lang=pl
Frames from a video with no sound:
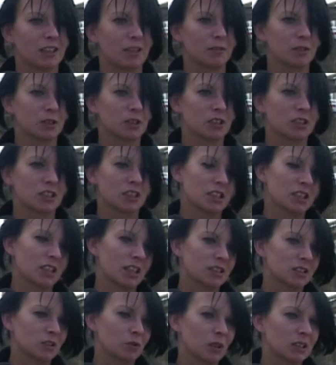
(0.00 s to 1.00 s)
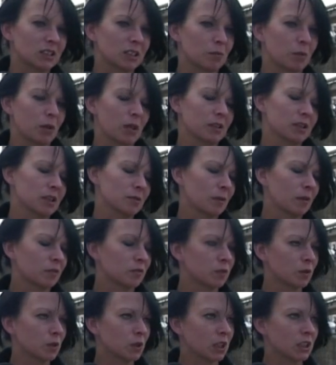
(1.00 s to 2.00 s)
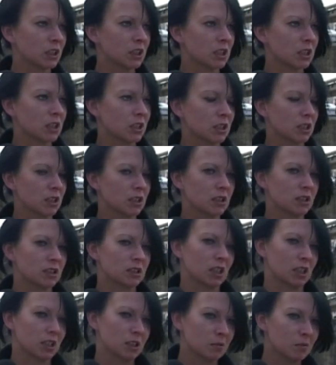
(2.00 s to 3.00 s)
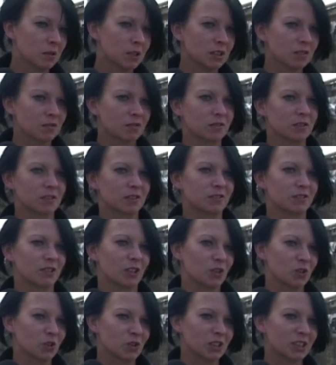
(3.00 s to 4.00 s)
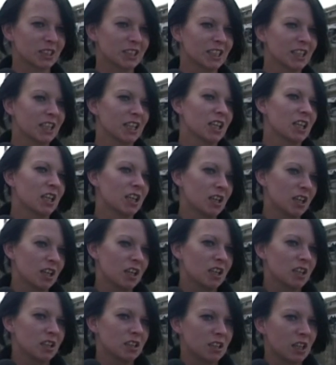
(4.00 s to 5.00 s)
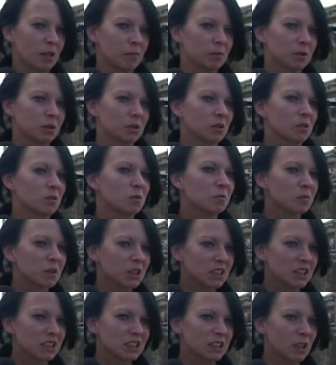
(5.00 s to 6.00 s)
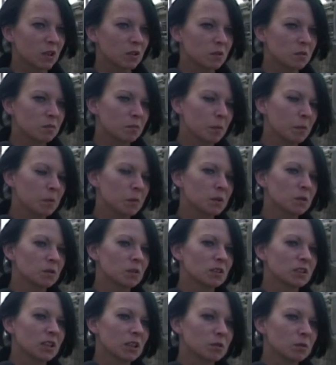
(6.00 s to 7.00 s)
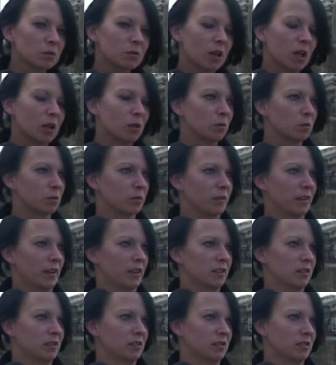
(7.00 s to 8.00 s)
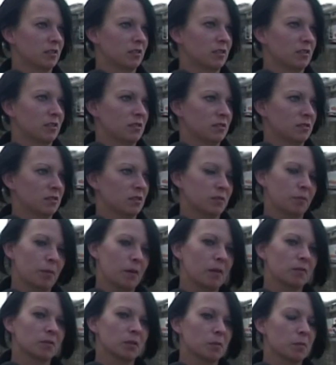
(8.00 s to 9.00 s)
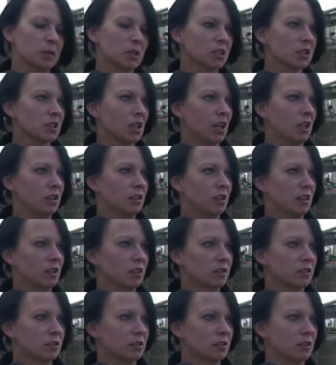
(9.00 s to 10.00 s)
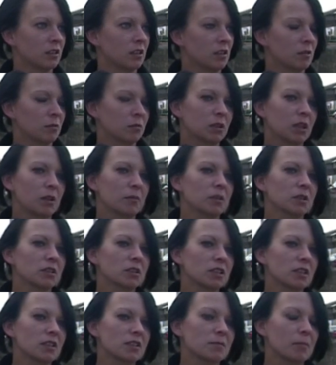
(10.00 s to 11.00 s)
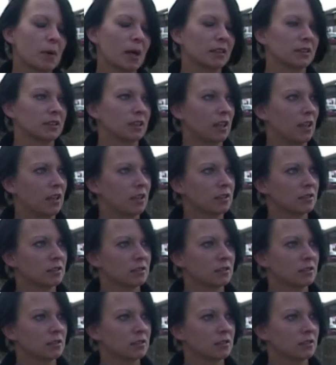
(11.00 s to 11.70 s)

Dla mnie to jest ciężka sytuacja, bo ja też mam dwójkę dzieci, z trzecim jestem w ciąży. I jakby to u mnie się stało, to bym po prostu no zatukła. No powiem to szelnie, bo dla mnie to nie jest matka.